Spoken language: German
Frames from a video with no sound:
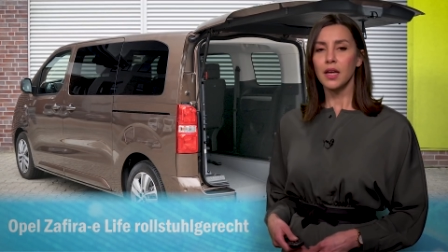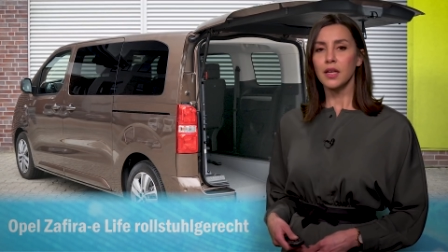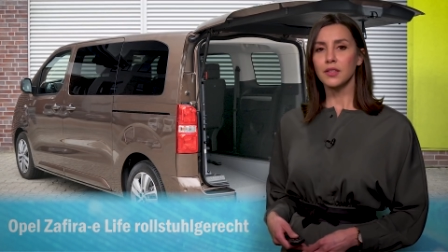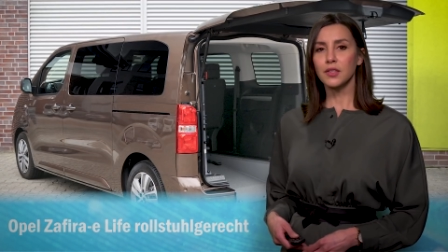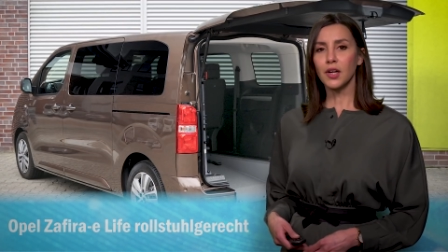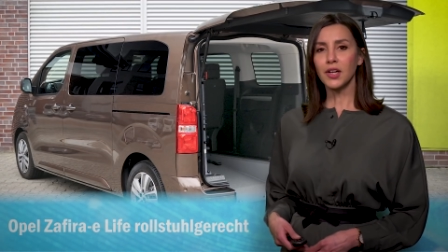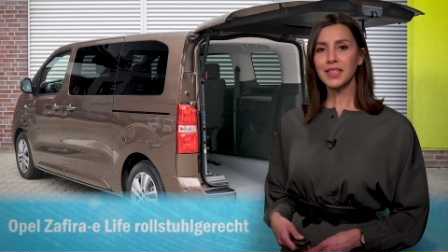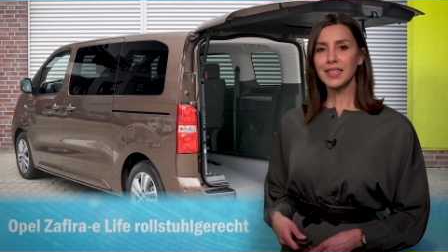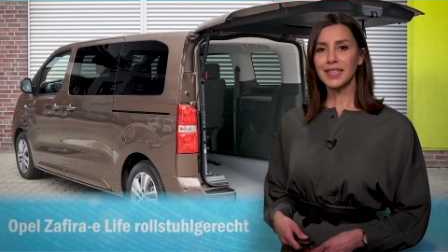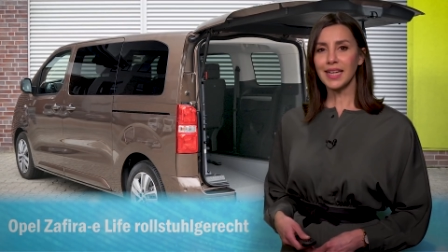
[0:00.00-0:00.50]

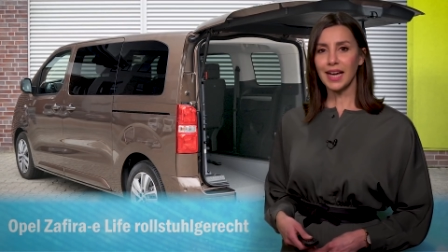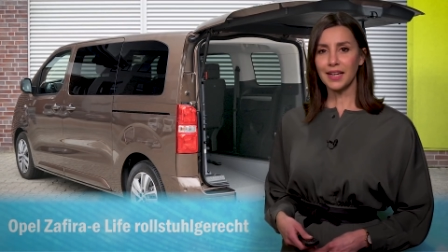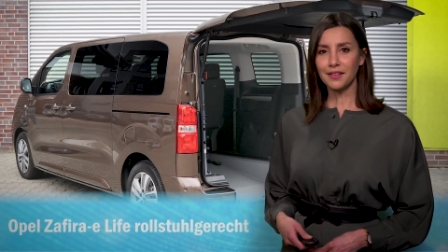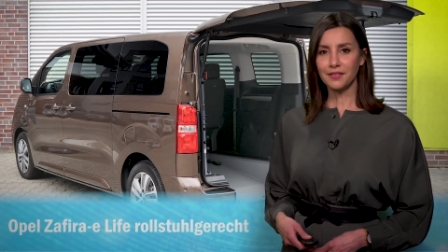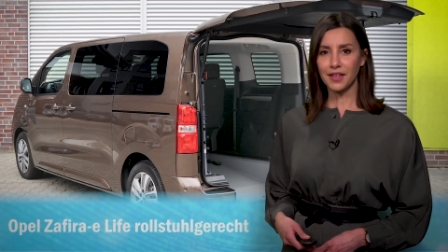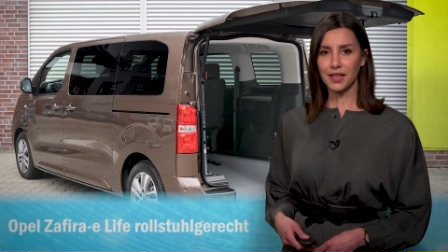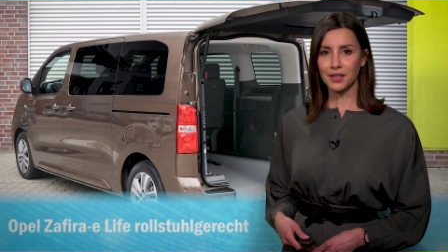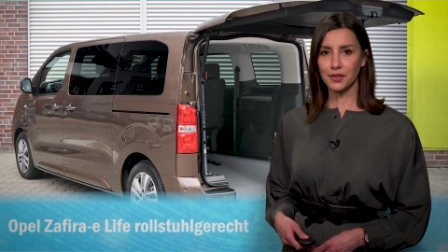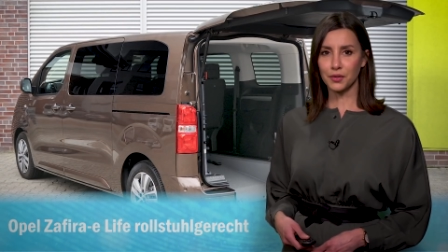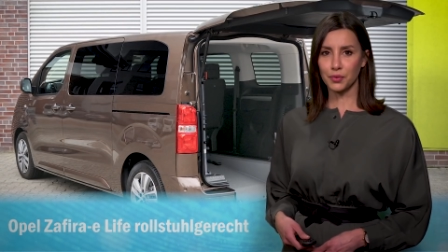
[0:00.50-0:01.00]
soll den
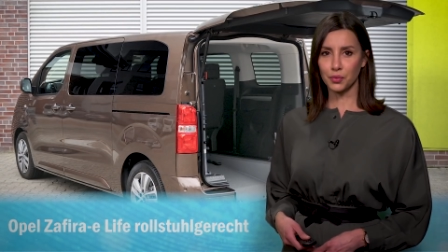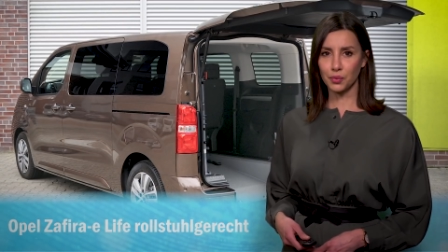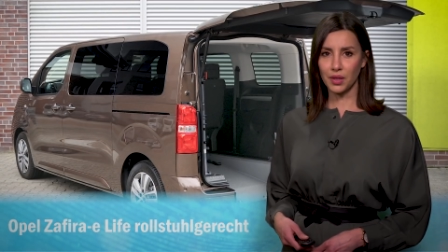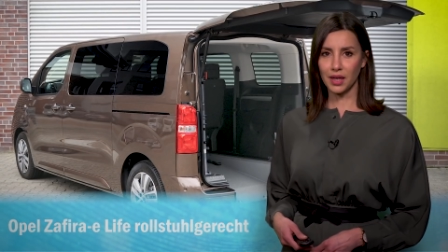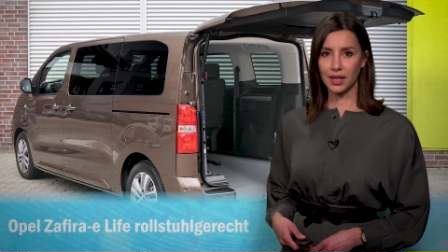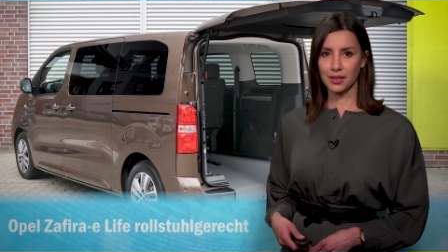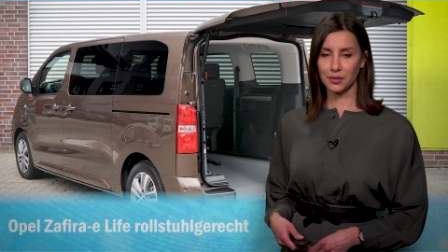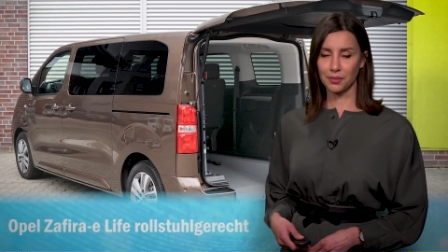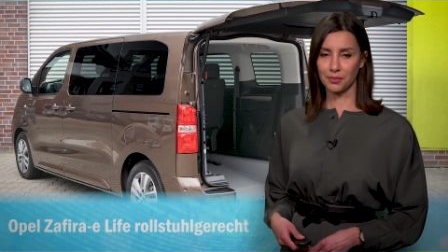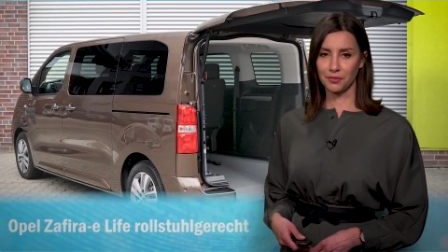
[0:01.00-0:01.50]
einfachen
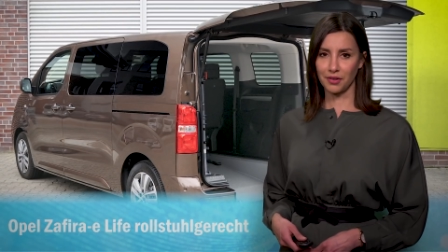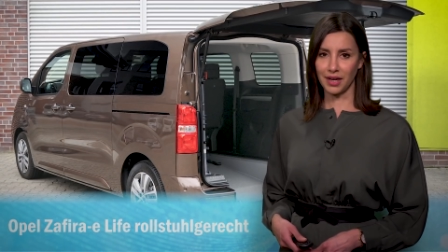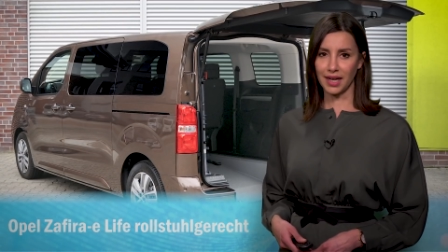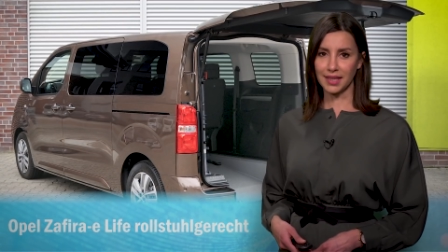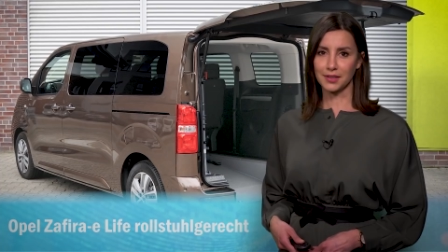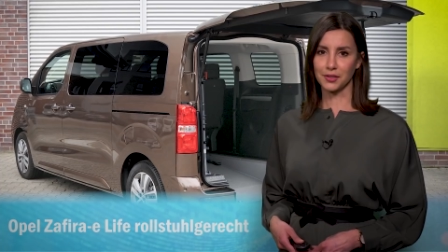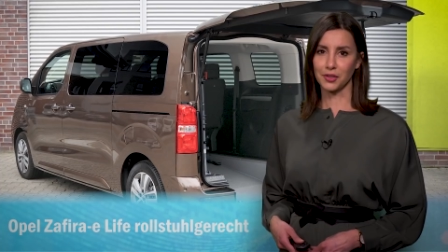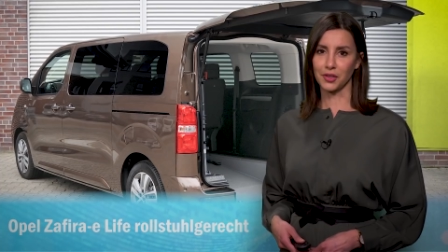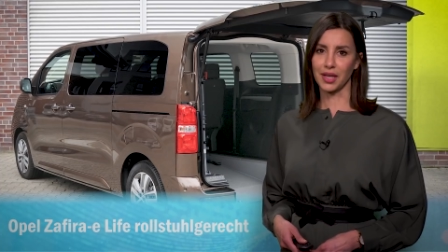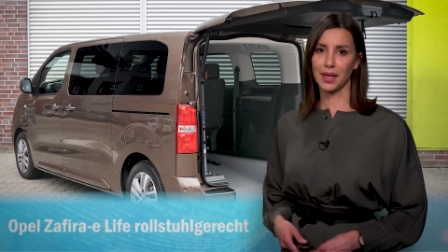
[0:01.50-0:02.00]
Zugang zum
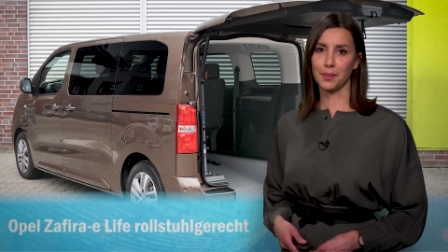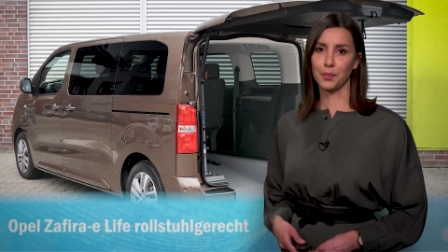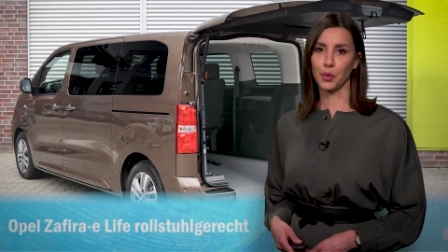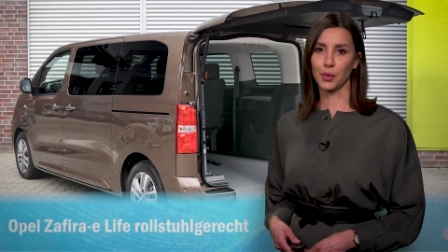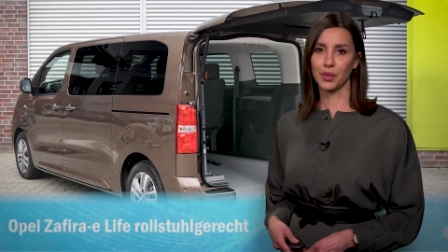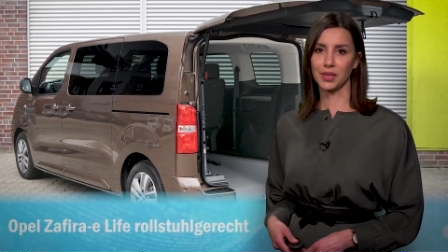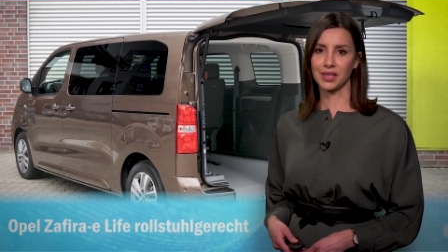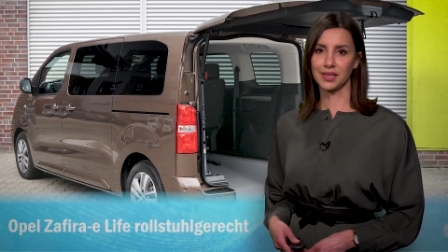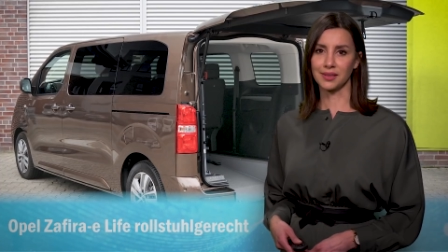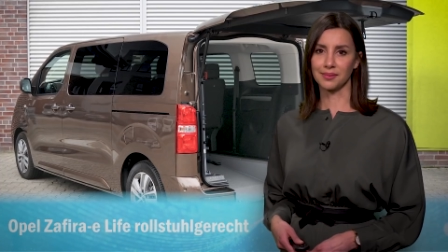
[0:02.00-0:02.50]
Fahrzeug
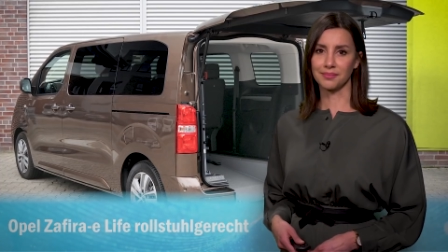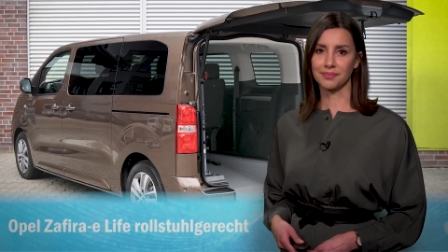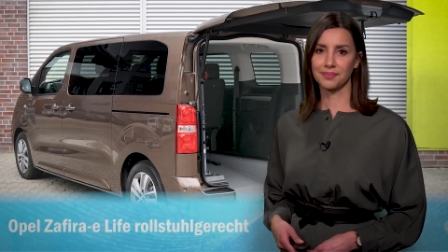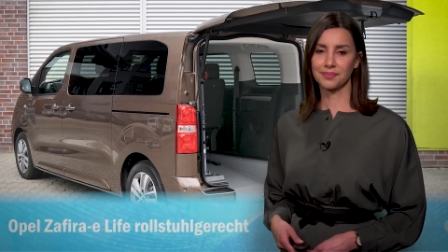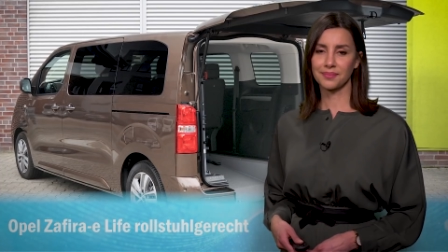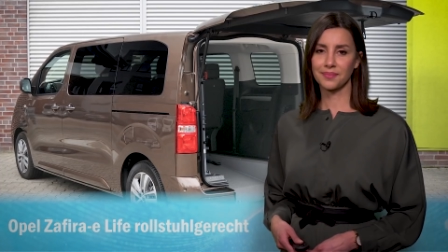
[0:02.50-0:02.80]
ermöglichen.